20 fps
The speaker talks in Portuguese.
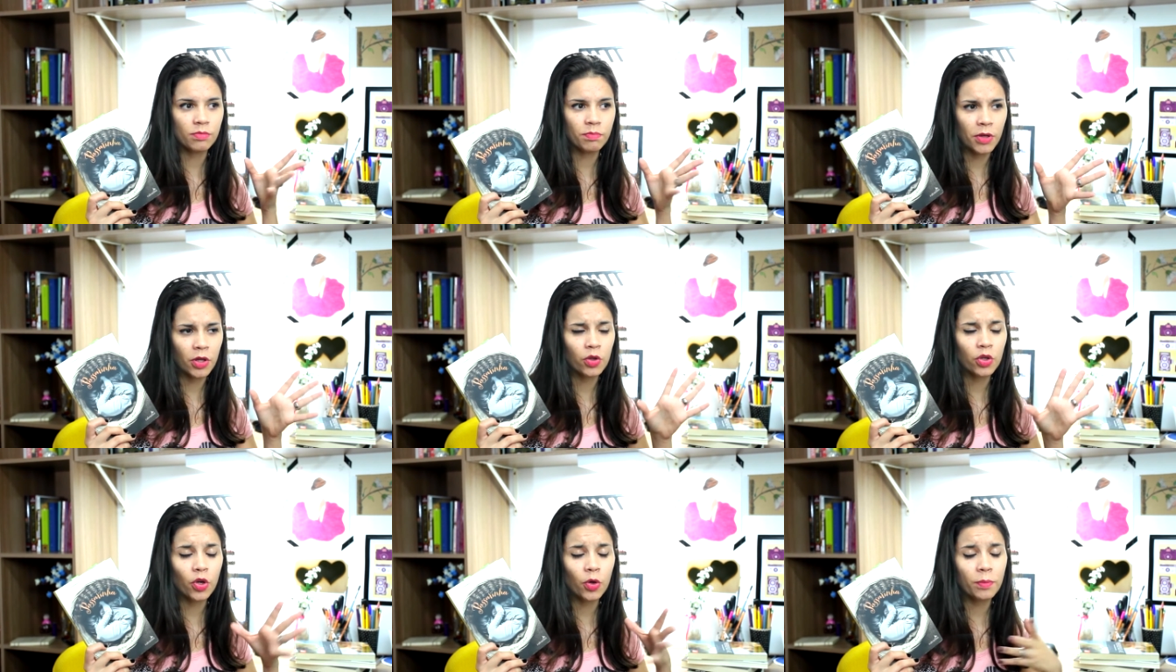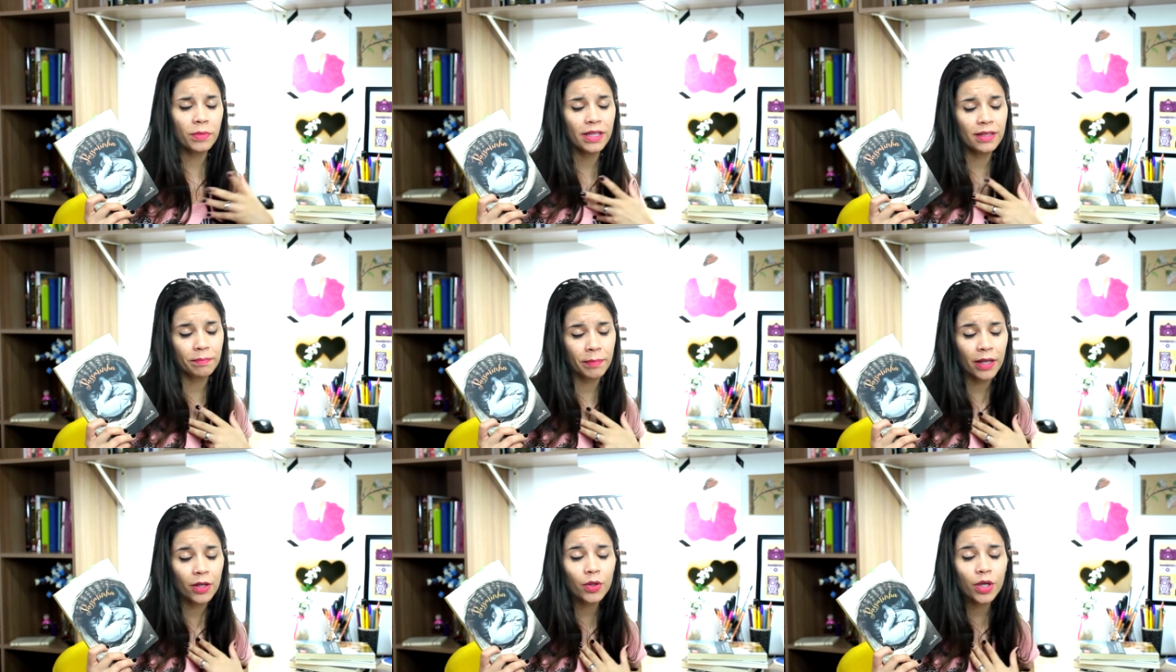pelo, que eu,
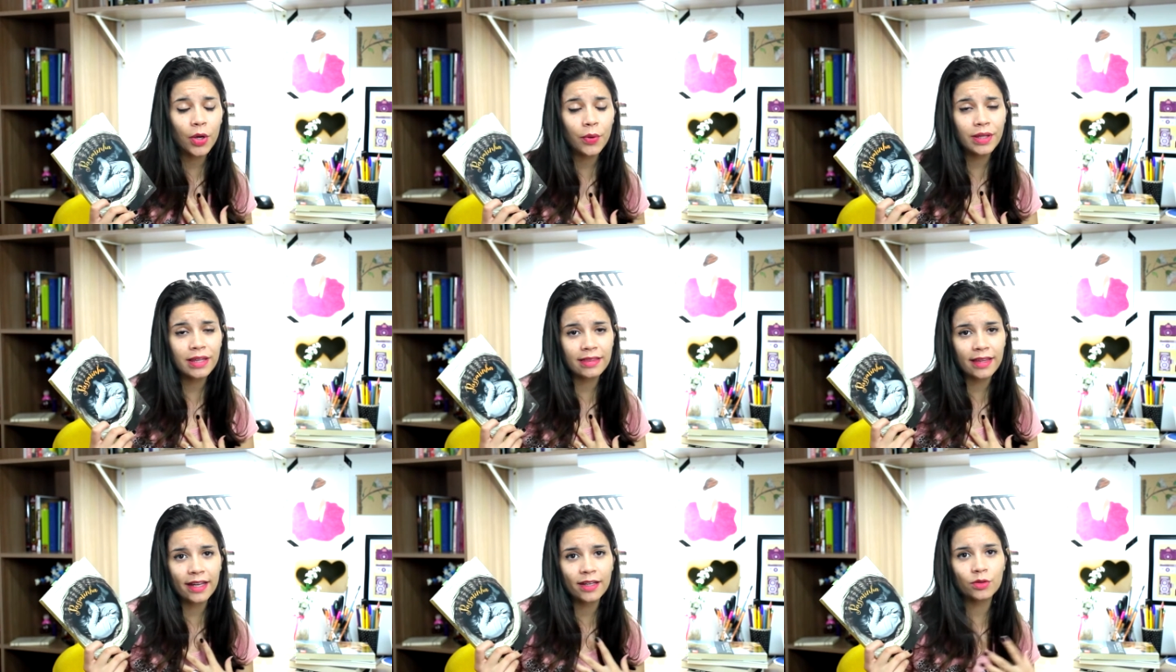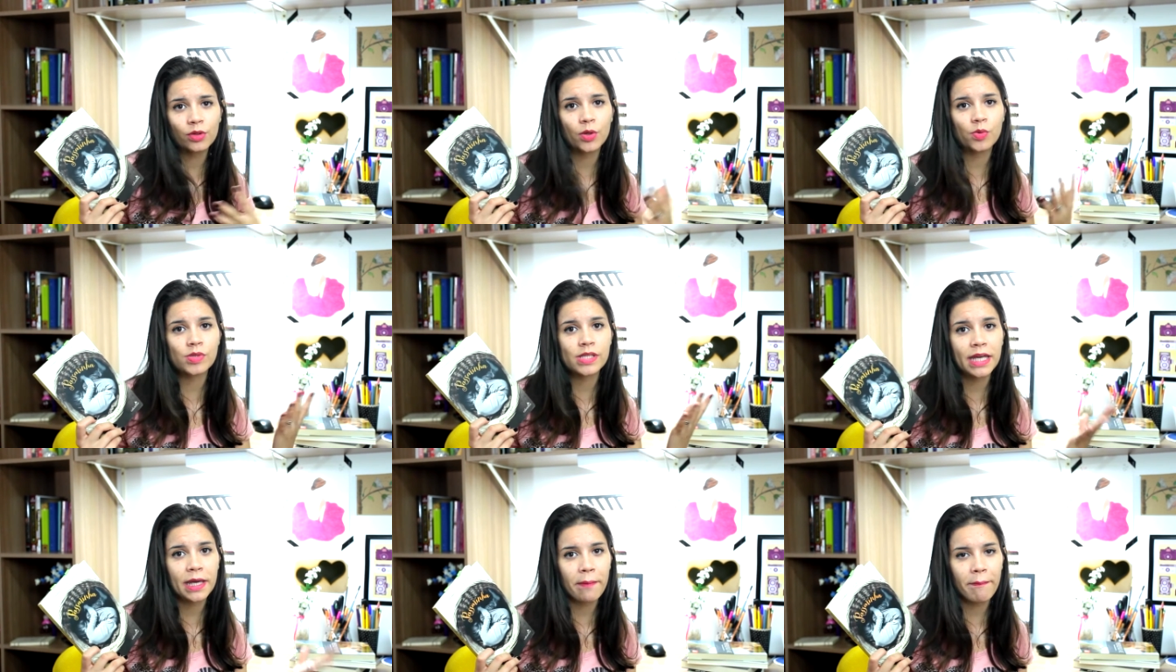pelo que eu entendo, é
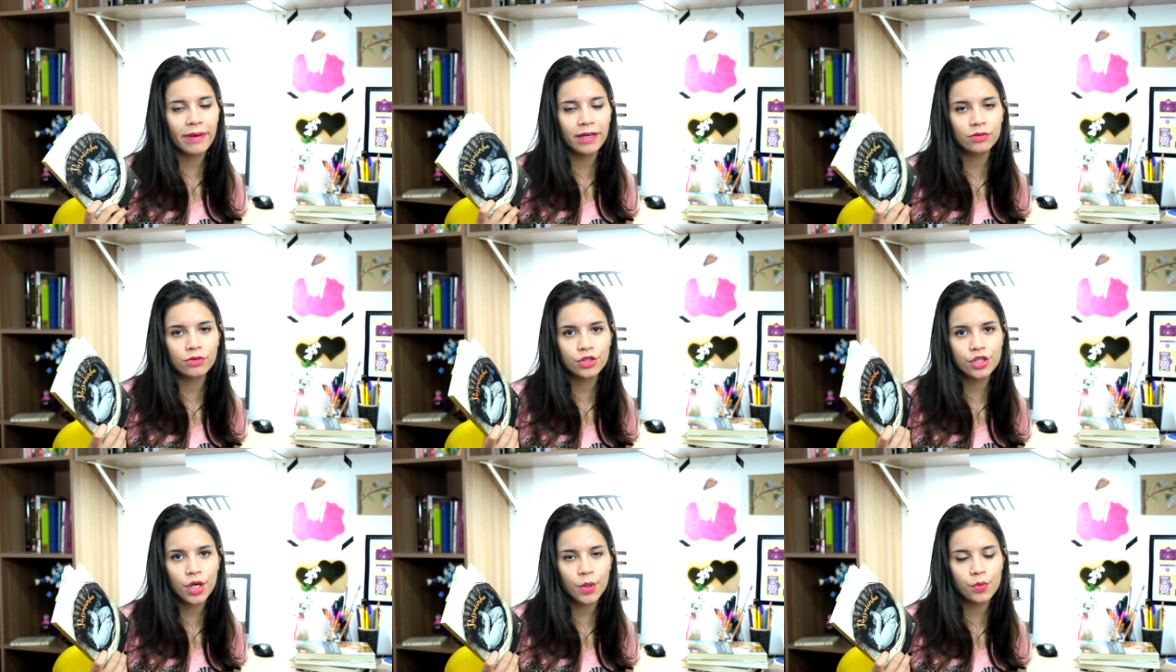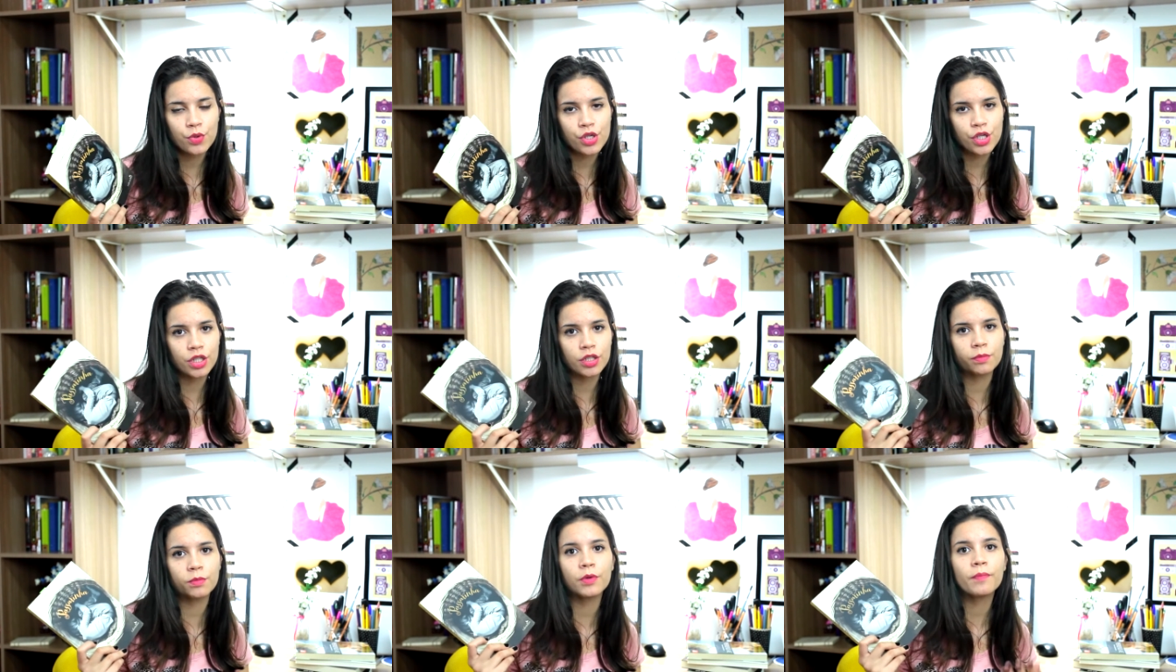um segmento de
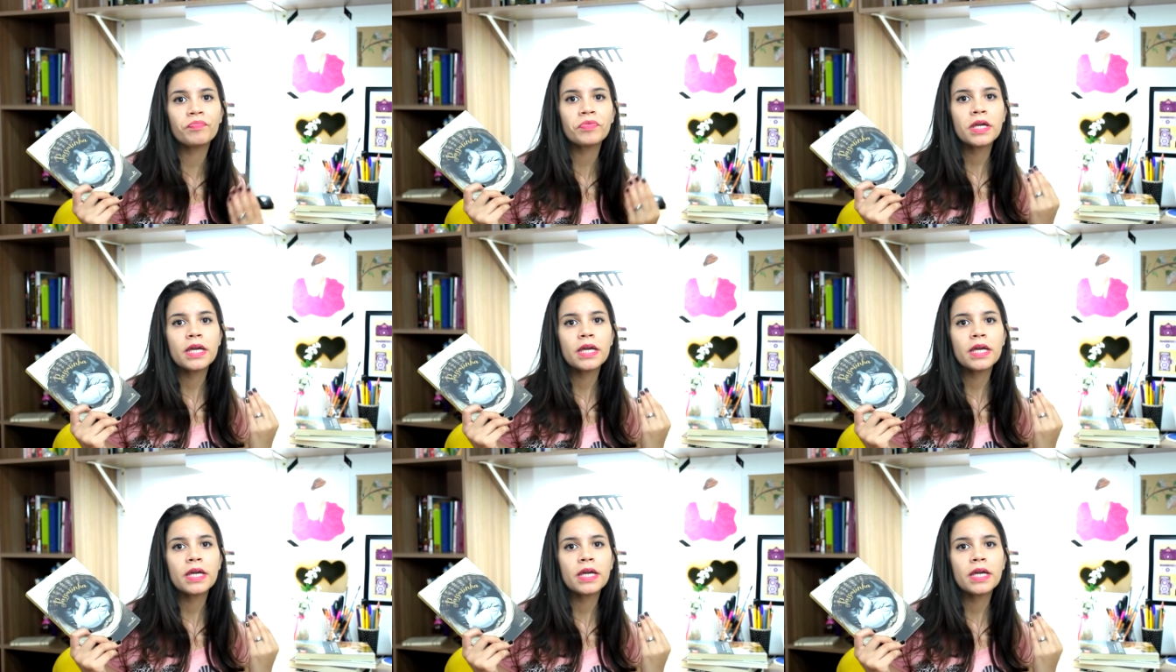autismo.